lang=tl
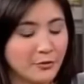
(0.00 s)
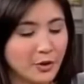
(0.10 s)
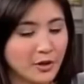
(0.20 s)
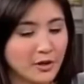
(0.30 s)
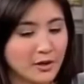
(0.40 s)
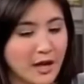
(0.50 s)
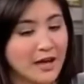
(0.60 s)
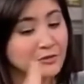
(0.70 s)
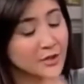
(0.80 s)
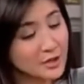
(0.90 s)
for
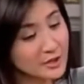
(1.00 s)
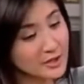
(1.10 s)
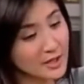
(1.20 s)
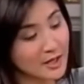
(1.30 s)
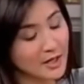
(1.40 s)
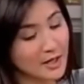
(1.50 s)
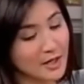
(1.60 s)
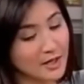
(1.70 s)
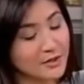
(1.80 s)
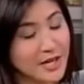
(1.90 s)
after the
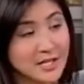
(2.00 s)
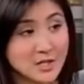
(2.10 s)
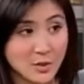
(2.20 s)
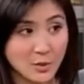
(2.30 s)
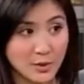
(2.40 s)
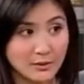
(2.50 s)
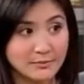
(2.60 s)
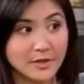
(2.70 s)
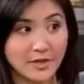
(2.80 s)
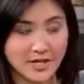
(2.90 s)
grade school,
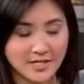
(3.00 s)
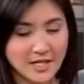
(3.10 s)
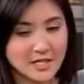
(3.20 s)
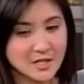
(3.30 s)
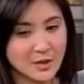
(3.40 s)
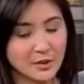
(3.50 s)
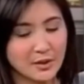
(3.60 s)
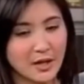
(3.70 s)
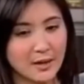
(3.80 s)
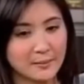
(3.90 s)
uh -oh. grade 6
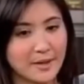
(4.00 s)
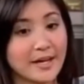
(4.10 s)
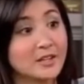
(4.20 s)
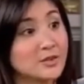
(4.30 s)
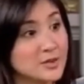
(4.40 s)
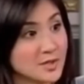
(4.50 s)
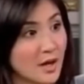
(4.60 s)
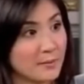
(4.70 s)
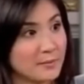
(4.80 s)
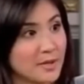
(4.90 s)
yun, um I had to
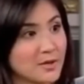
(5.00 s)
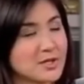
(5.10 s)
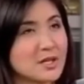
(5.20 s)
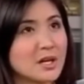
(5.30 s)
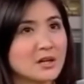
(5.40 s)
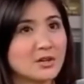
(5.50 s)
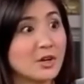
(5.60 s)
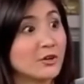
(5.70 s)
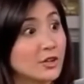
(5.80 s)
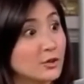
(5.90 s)
stop because
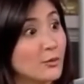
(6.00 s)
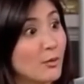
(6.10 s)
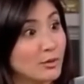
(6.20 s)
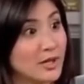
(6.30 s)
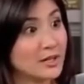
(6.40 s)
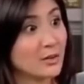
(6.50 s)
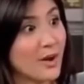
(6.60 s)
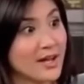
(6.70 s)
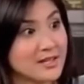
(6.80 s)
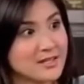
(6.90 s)
nagkaroon ako ng pneumonia
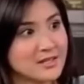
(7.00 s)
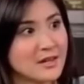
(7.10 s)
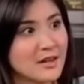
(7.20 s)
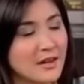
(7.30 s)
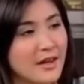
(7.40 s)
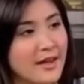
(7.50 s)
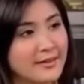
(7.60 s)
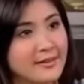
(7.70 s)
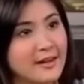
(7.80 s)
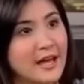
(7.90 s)
twice. Ah, okay.
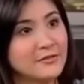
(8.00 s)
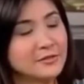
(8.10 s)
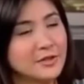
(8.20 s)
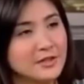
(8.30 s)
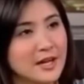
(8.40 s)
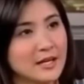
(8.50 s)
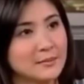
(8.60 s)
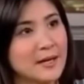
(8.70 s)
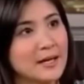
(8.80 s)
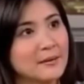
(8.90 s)
And then after
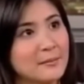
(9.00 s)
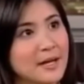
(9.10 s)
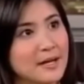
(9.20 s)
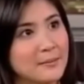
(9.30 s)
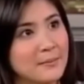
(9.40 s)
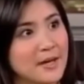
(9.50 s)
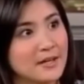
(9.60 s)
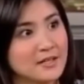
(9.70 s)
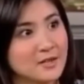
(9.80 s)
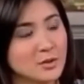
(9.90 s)
that, parang my
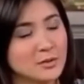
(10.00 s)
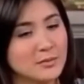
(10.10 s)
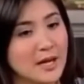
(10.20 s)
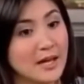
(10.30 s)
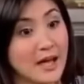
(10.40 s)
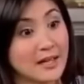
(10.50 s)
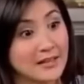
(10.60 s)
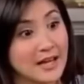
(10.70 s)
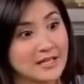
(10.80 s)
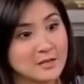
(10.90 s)
parents told me, uh,
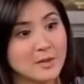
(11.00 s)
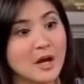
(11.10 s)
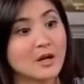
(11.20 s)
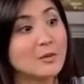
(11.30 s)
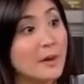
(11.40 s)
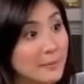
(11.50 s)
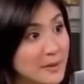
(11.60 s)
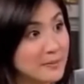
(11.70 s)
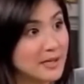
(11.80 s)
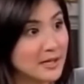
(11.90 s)
they asked me, ano bang
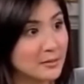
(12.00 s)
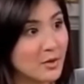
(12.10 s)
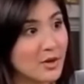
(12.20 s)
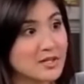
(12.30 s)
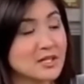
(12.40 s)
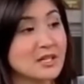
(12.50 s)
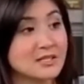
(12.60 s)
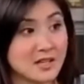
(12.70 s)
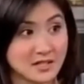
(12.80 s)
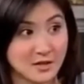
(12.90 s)
pipiliin mo kasi
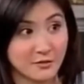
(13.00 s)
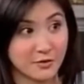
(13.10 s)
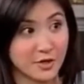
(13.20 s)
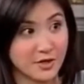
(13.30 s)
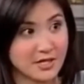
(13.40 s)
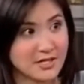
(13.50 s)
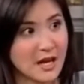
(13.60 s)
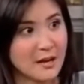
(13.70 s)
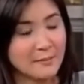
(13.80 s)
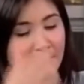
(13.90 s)
nagsasuffer yung
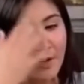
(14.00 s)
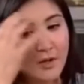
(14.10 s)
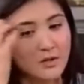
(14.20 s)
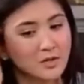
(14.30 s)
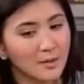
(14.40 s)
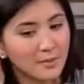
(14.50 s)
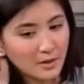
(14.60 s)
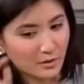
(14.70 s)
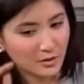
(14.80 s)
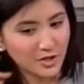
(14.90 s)
isa. Uh -huh. Sabi
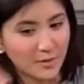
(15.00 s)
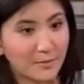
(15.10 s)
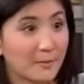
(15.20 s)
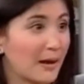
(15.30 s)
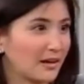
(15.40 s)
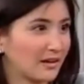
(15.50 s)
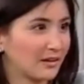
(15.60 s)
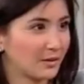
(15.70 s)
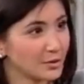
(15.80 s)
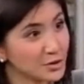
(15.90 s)
ko, syempre
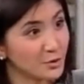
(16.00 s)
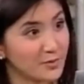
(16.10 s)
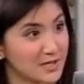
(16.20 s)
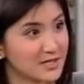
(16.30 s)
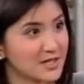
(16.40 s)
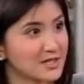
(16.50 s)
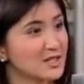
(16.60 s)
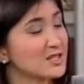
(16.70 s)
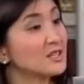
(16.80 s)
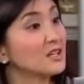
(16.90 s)
parang, oh, show business.
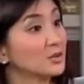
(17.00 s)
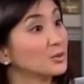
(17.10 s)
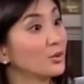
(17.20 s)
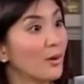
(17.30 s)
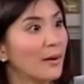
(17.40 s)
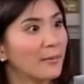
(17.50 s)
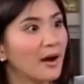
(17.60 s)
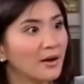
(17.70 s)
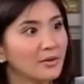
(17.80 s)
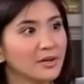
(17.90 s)
Kasi natutuwa
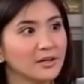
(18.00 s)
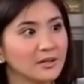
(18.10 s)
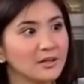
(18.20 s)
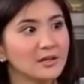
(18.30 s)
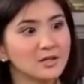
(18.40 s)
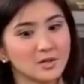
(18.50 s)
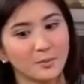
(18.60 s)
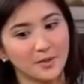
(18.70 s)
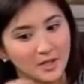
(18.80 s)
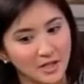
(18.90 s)
pa ako eh. Mm-mm. So,
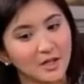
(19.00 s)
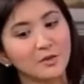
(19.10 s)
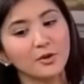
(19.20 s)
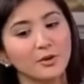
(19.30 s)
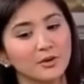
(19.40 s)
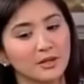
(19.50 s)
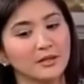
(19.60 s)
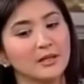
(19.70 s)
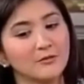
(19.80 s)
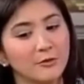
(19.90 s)
pinili ko yon
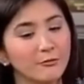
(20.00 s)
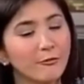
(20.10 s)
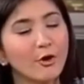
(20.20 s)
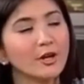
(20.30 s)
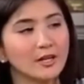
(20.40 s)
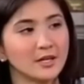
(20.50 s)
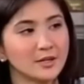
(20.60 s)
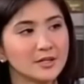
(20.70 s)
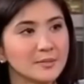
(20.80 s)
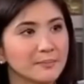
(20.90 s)
And then, for four
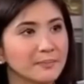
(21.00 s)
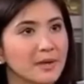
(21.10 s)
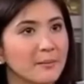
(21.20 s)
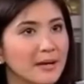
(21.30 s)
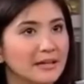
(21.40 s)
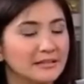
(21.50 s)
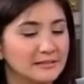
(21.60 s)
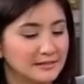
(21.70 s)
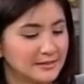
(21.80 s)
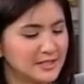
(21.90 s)
years,
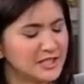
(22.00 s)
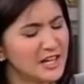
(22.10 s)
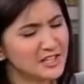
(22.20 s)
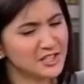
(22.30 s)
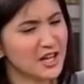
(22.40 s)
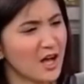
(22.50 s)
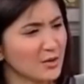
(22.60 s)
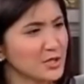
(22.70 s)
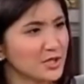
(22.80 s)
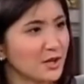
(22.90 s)
parang chinatsaga
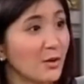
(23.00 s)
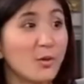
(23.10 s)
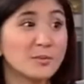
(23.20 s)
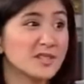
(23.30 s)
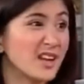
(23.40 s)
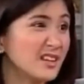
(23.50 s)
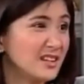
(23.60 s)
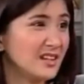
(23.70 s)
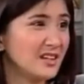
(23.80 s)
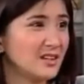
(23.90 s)
ko siya ng home
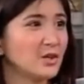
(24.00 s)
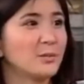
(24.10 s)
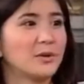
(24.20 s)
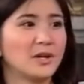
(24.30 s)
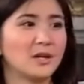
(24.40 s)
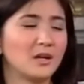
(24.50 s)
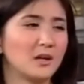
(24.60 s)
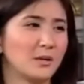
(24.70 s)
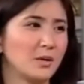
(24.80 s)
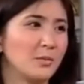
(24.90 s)
study. Home you, bring,
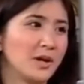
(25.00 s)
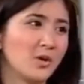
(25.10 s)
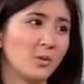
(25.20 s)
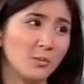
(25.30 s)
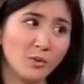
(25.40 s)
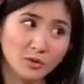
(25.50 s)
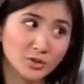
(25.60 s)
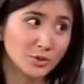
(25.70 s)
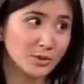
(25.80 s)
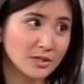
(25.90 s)
you bring home
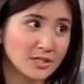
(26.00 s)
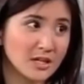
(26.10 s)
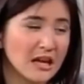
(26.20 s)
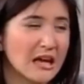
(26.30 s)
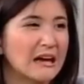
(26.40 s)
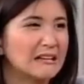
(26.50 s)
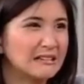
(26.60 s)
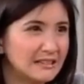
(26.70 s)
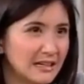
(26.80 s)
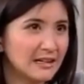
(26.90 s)
modules
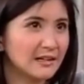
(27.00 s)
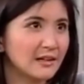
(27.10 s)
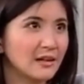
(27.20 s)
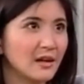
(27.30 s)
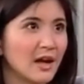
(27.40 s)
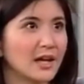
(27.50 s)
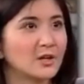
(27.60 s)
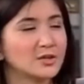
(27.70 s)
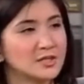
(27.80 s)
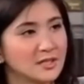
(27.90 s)
until
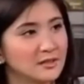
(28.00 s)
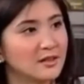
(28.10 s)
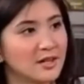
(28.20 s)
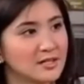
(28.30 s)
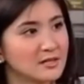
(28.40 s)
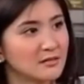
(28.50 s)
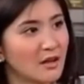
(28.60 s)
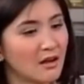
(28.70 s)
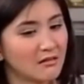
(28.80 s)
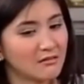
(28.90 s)
I lost interest
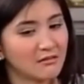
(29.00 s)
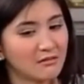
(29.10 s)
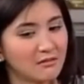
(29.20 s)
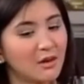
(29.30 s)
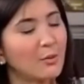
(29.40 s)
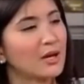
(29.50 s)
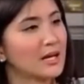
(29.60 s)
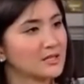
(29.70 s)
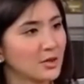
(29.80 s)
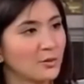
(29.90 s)
na
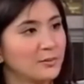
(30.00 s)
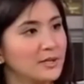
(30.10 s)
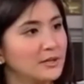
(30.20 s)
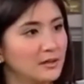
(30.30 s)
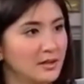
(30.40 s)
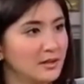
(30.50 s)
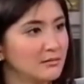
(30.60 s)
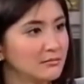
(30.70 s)
nawala siya completely.